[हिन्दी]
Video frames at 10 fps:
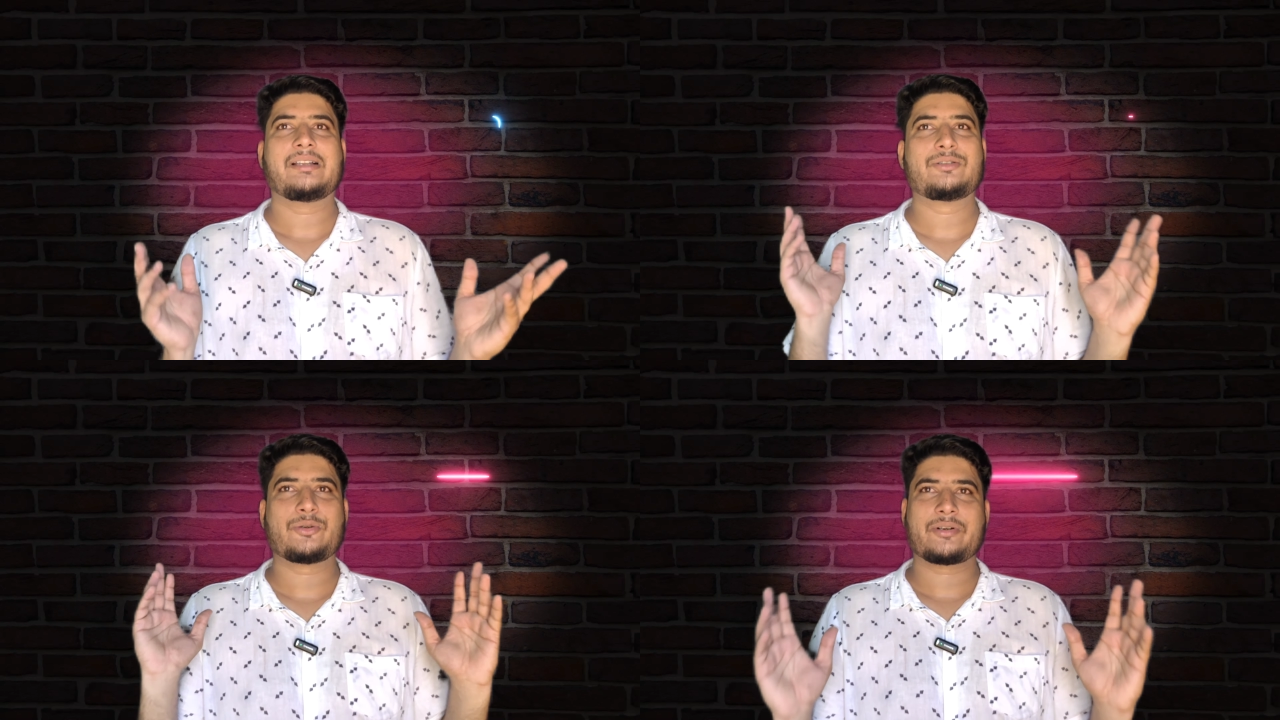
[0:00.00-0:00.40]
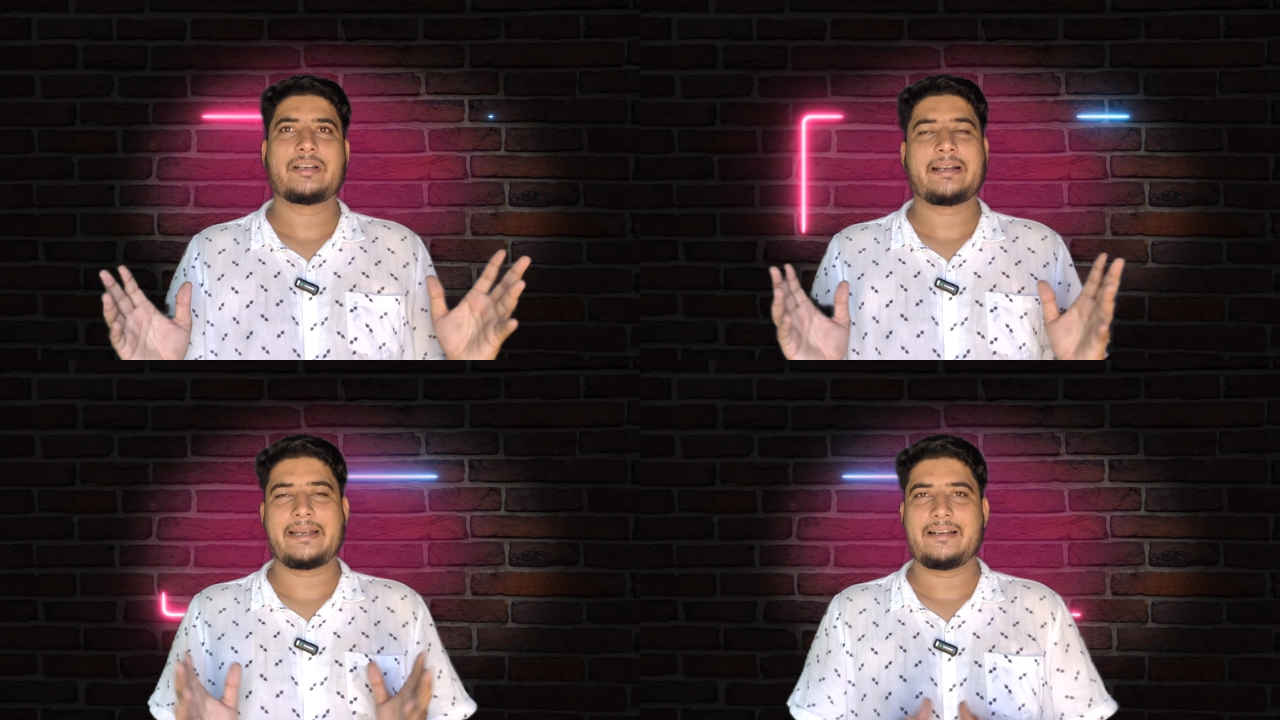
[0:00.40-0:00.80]
मतलब जो
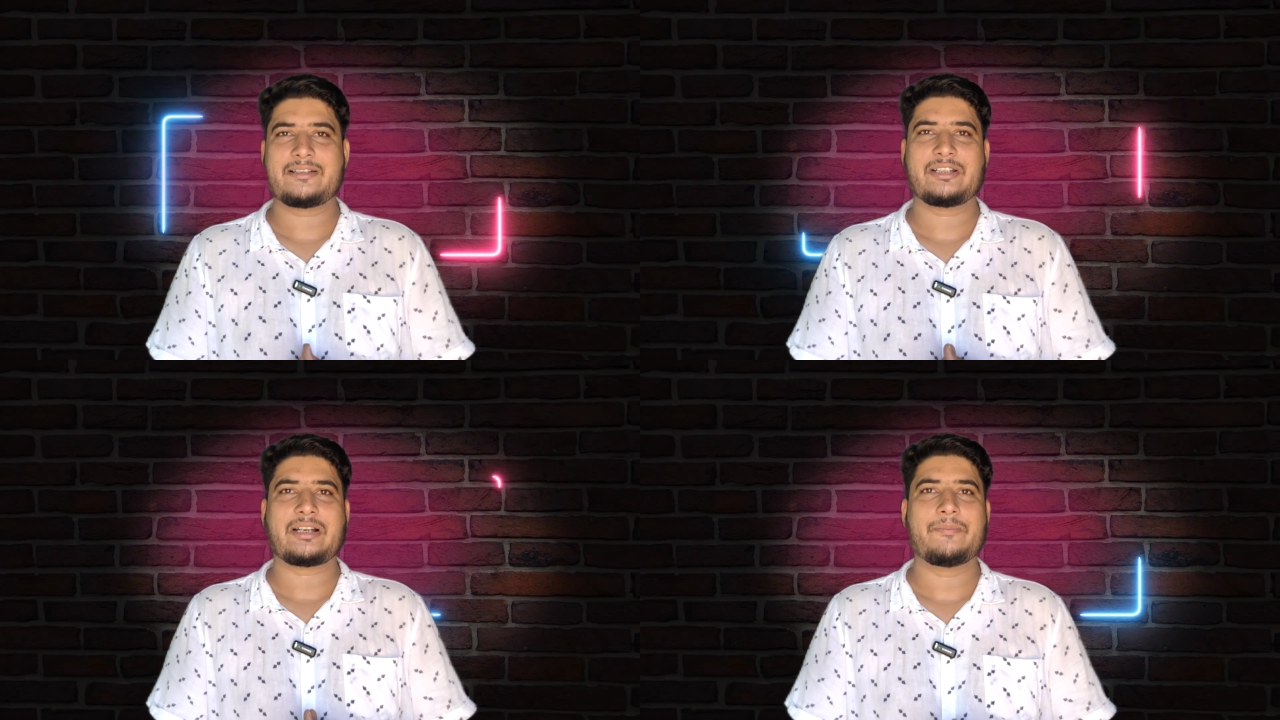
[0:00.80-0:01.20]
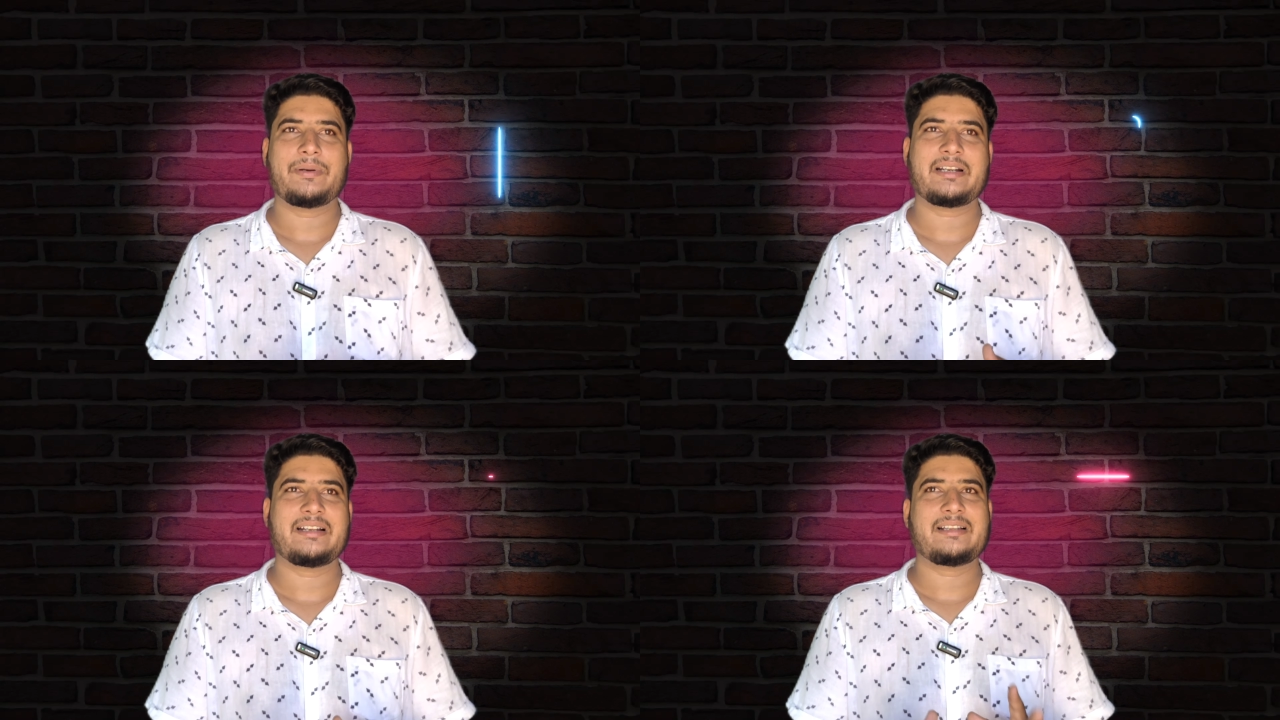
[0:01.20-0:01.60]
रेंगुलर से
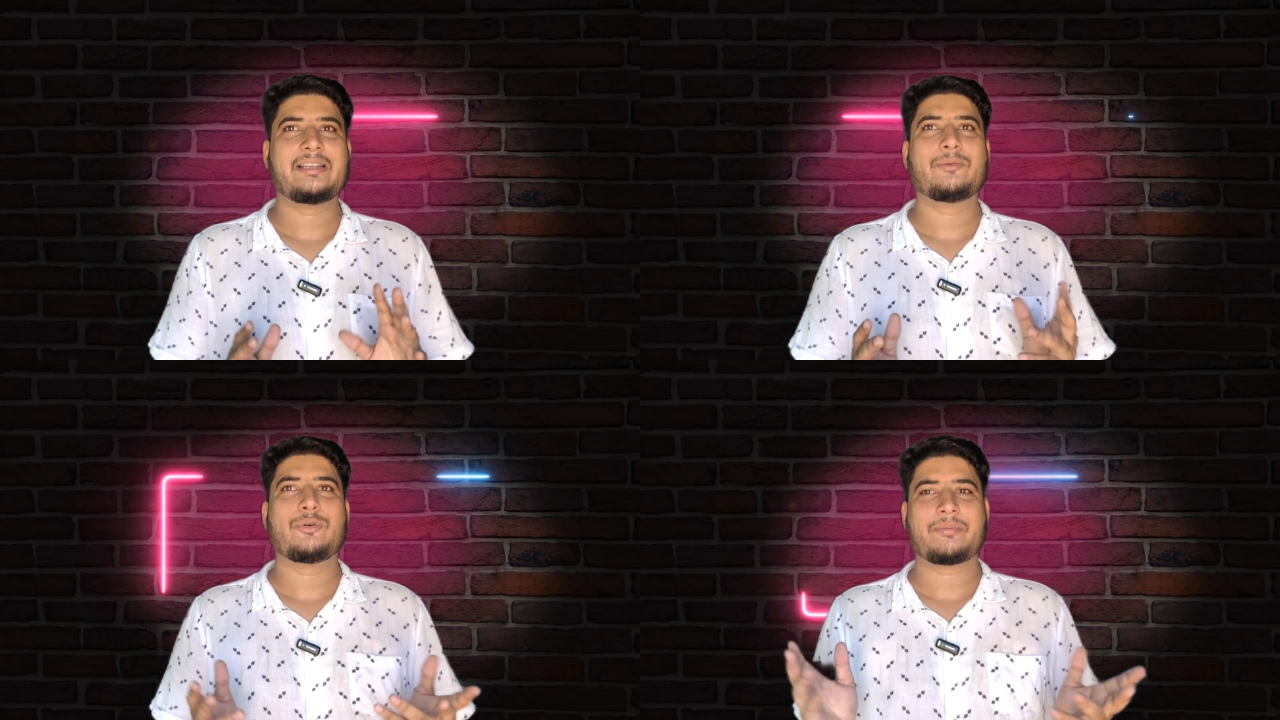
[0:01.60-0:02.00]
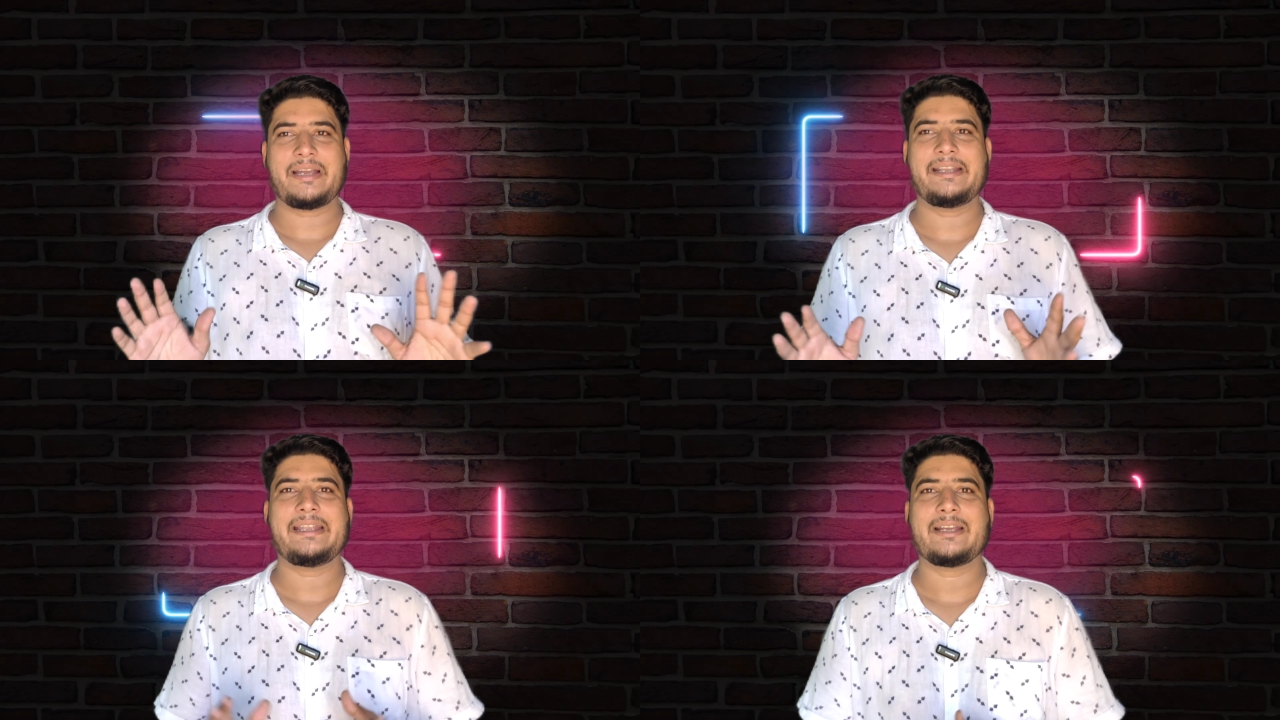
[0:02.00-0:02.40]
कंपेयर कर रहे थे वो
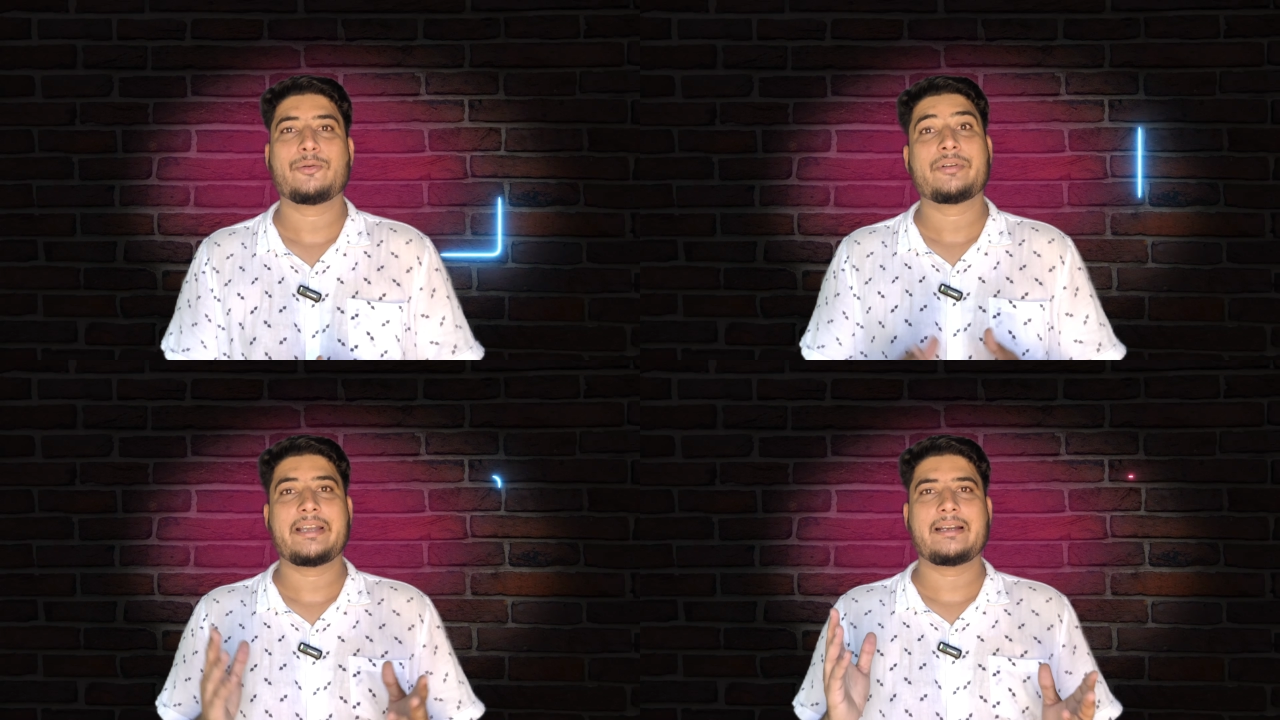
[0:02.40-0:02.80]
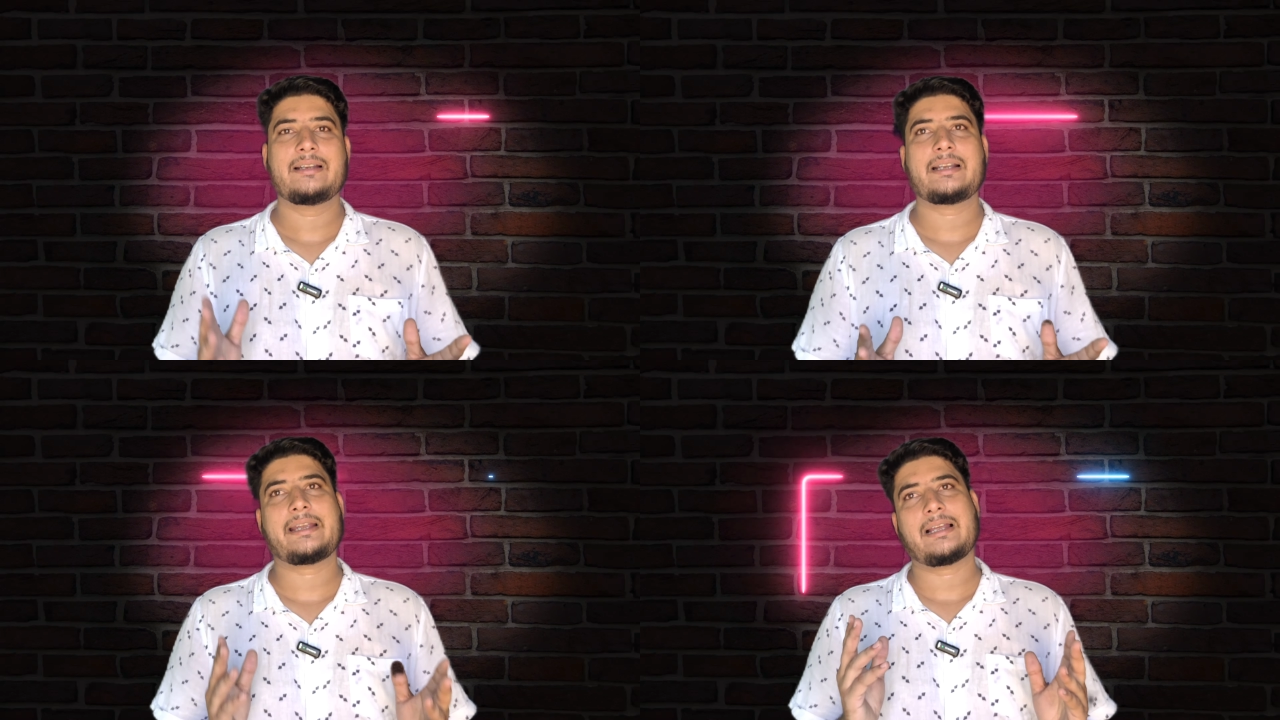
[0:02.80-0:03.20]
कहीं नहीं है क्योंकि
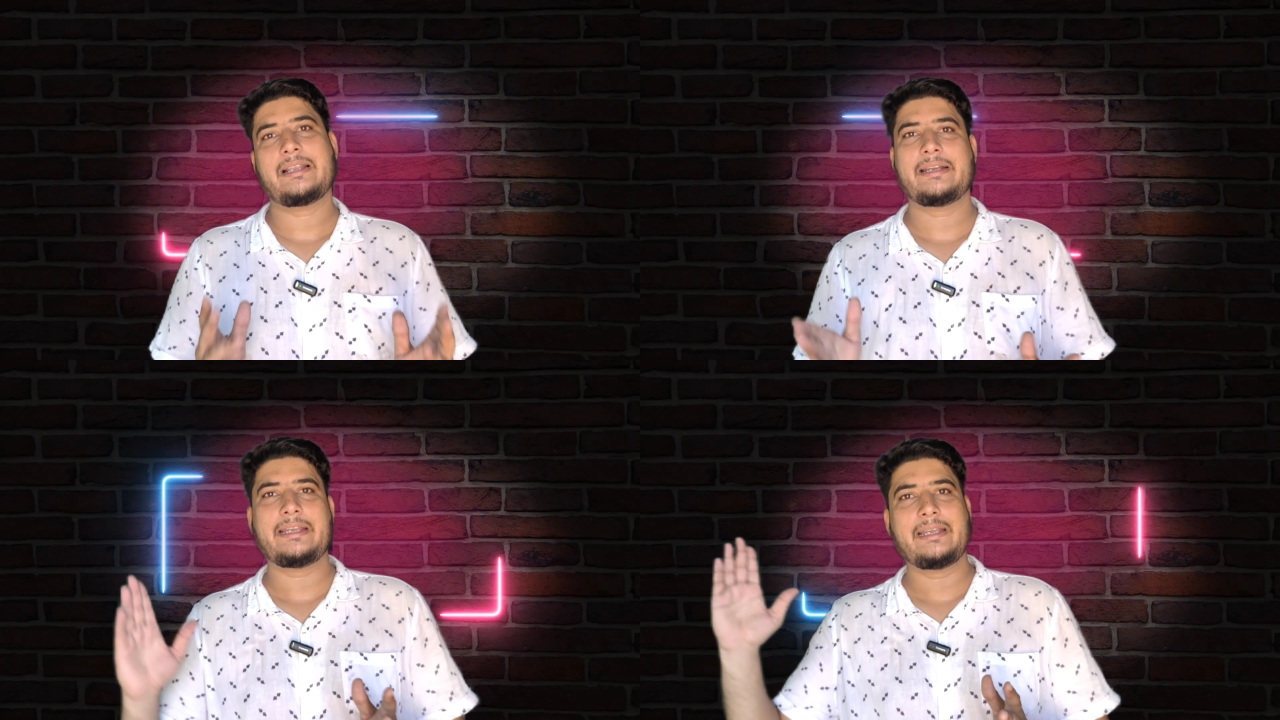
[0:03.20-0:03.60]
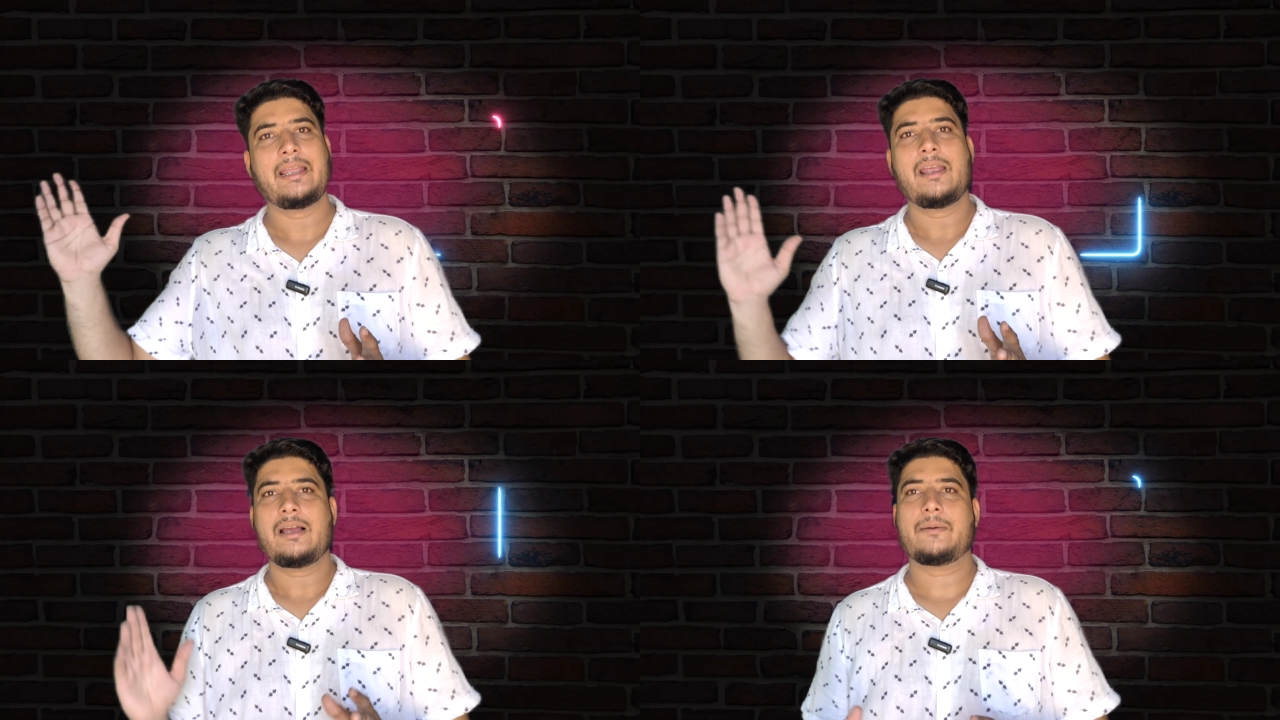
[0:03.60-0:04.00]
रेंगुलर एक अलग ही